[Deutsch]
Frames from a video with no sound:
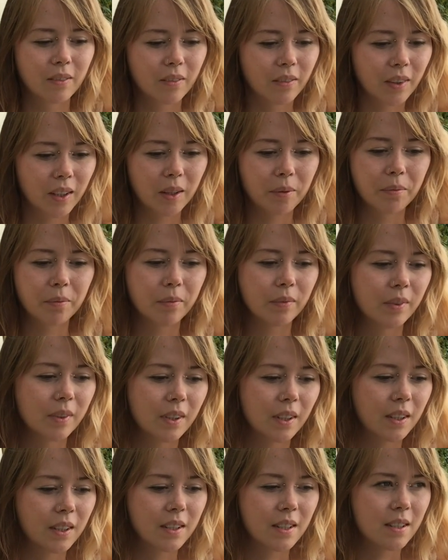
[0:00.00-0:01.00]
eben
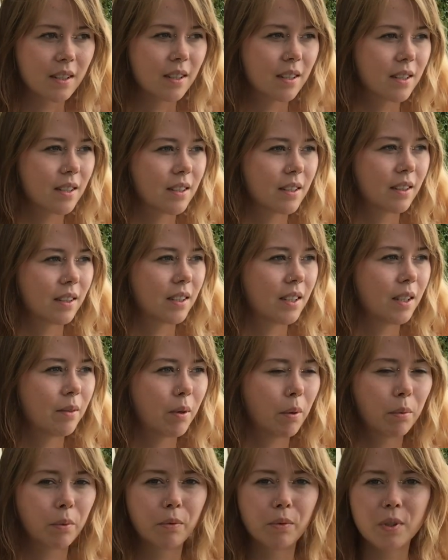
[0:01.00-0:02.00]
dieses
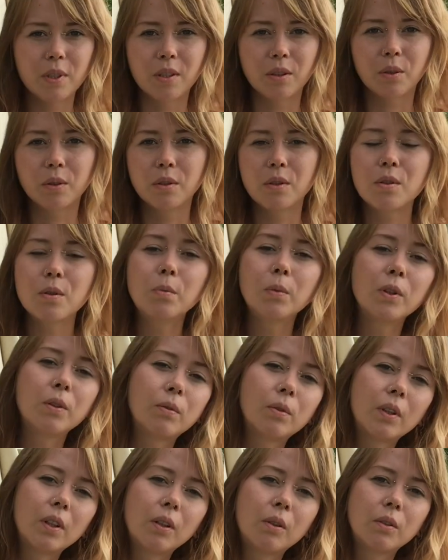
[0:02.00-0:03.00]
Thema bewussten Konsum in den
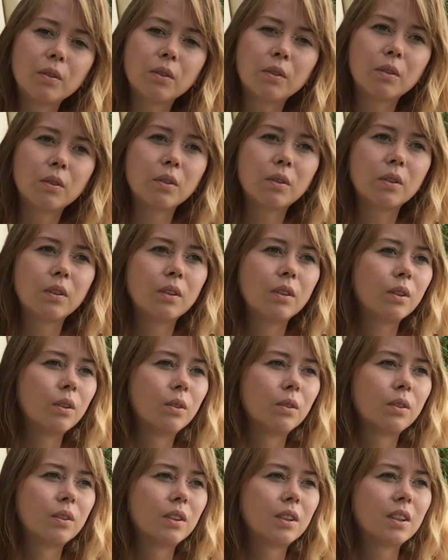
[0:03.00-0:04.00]
Vordergrund drücken
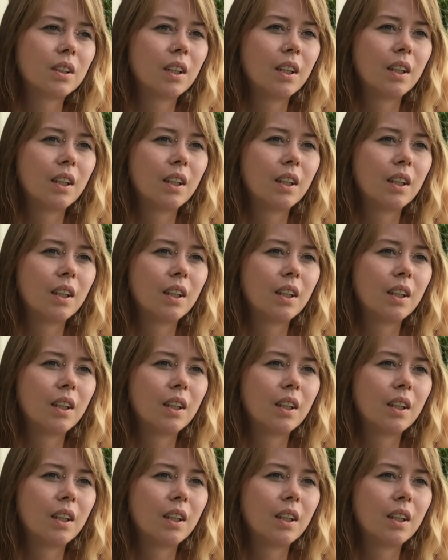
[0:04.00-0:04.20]
und